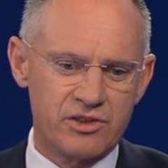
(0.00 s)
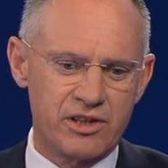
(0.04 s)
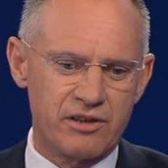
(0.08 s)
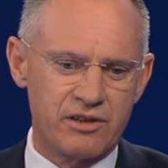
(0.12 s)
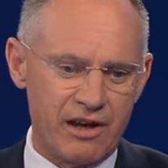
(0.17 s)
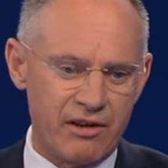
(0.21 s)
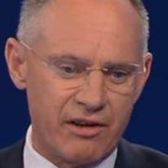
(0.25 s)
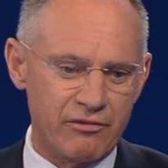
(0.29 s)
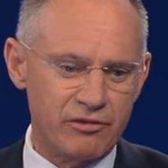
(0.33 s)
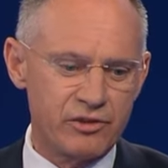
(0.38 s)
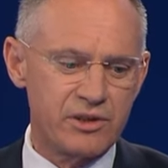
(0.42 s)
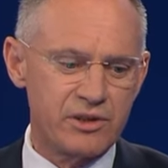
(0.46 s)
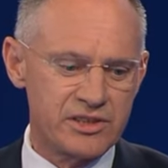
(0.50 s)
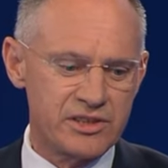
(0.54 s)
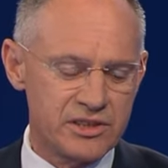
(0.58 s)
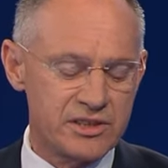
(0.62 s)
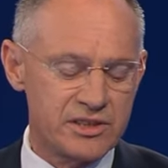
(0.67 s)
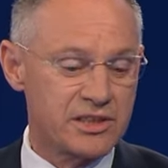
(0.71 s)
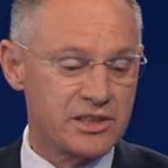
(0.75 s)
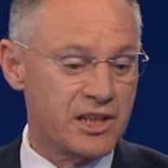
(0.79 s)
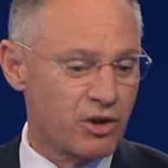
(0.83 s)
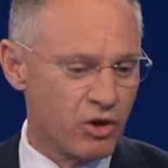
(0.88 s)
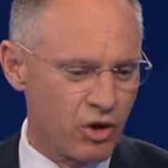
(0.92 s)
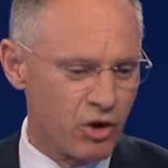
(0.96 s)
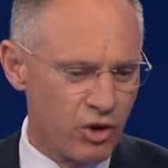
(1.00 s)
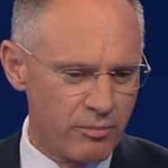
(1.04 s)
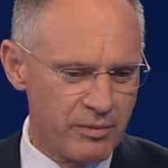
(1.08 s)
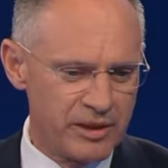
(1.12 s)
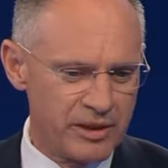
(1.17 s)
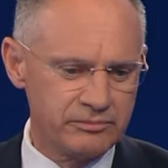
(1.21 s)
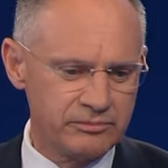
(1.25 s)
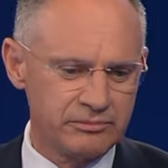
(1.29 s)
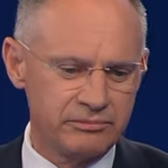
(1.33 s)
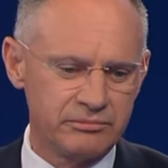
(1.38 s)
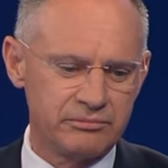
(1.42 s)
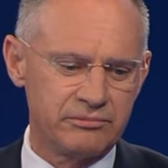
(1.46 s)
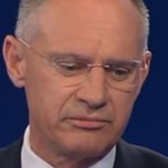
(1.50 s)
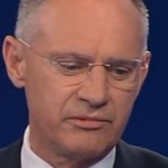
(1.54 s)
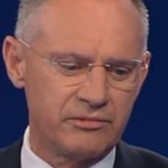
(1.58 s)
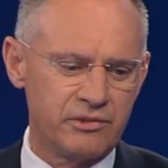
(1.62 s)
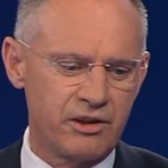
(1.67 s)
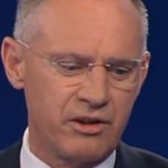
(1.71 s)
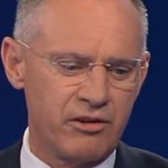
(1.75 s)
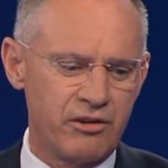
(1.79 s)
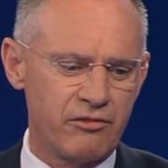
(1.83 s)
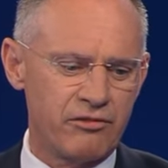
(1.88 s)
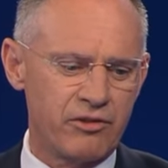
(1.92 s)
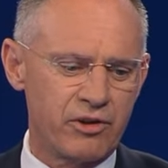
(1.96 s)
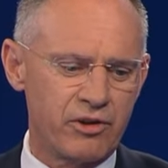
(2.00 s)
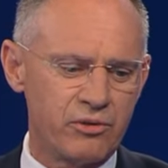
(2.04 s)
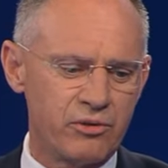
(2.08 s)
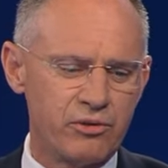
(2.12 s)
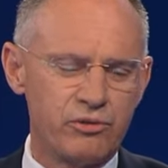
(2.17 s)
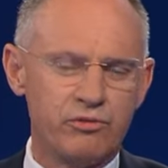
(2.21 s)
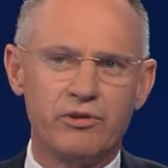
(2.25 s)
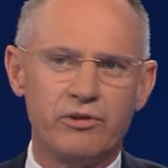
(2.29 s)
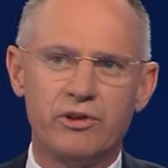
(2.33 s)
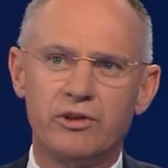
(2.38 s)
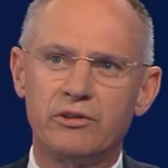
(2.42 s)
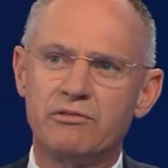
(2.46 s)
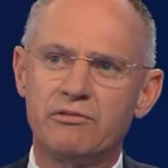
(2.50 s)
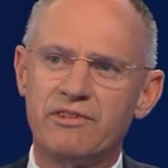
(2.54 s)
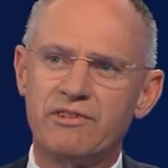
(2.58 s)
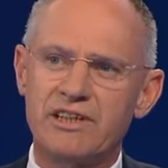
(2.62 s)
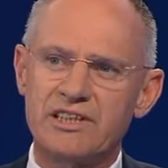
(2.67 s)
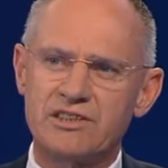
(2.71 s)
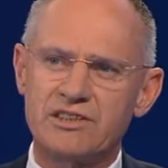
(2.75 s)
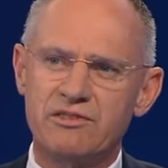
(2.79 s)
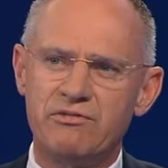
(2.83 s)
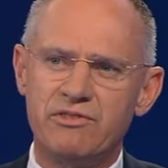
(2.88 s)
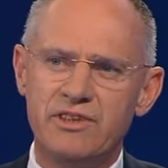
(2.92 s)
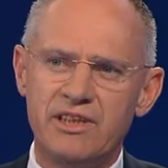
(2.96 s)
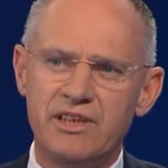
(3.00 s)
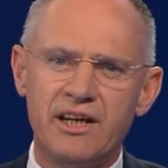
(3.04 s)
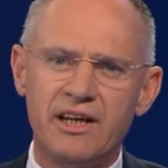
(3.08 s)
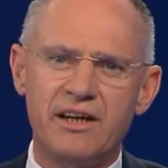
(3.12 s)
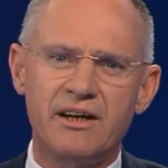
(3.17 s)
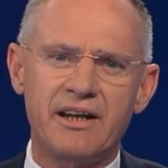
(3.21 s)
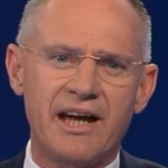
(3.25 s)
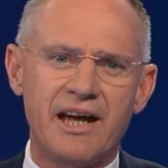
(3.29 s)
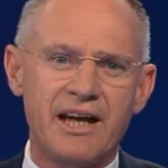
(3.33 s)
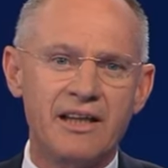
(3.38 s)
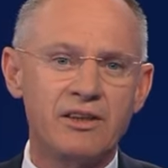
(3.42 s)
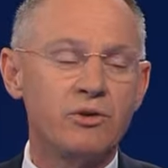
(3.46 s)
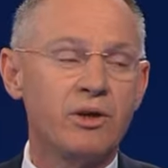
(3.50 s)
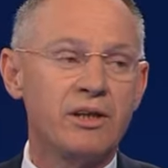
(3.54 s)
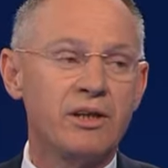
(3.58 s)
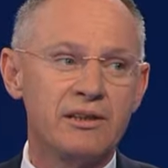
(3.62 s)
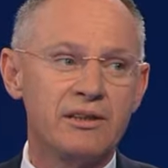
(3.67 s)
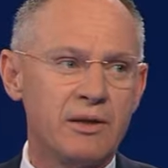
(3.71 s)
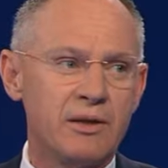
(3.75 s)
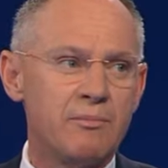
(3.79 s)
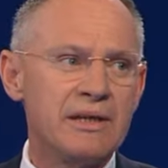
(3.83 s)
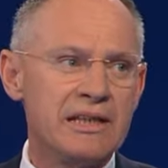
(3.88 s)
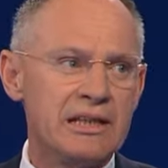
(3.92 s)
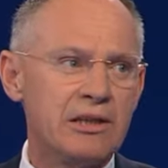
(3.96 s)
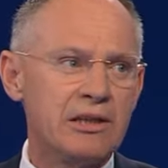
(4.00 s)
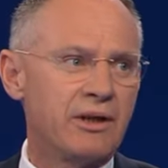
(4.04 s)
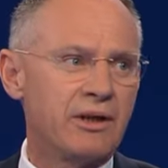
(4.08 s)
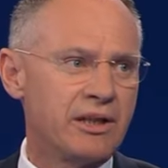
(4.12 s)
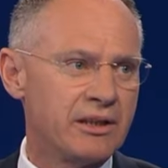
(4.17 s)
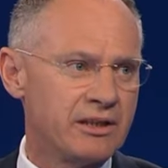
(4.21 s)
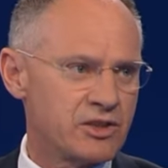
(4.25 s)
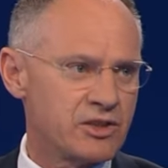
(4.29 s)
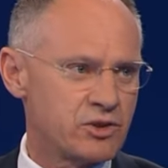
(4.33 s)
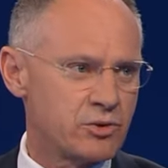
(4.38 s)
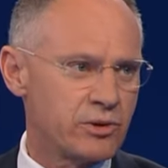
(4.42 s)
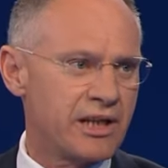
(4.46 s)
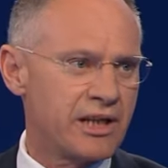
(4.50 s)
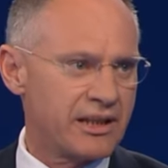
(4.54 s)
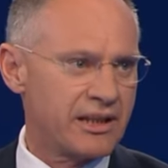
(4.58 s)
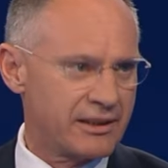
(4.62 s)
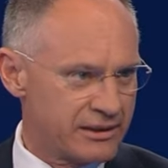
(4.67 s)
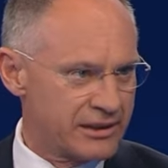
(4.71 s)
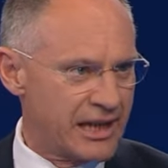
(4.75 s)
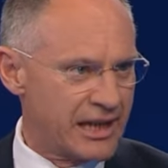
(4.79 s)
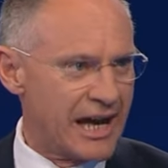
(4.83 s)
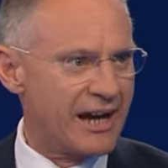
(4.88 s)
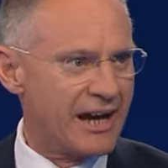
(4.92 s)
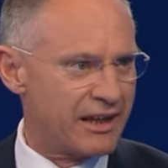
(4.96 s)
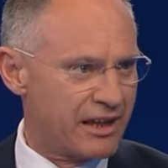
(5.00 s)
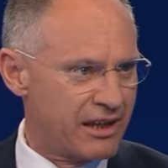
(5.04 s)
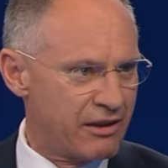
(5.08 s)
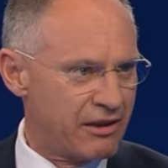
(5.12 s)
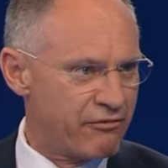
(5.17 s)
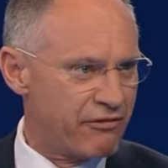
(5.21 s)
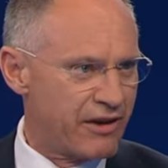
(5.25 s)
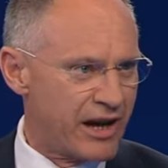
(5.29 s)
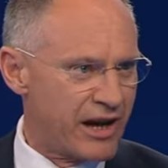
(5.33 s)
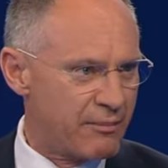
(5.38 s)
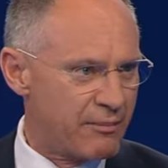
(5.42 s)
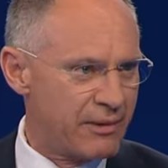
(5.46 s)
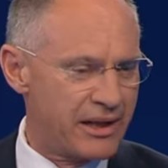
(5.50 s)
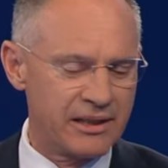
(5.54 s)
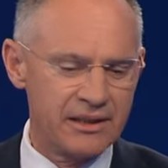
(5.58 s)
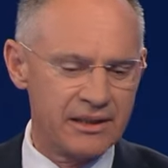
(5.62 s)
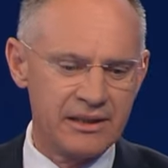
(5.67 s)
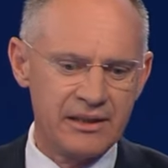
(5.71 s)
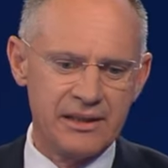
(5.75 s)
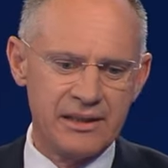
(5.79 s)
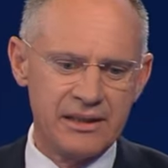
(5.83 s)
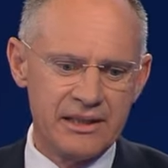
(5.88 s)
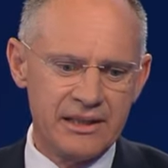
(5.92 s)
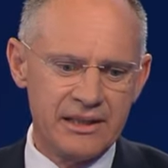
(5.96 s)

Zu einer Verhaftung ist es gekommen aufgrund von fast vier Jahre andauernden Ermittlungen der sogenannten AG Pharma.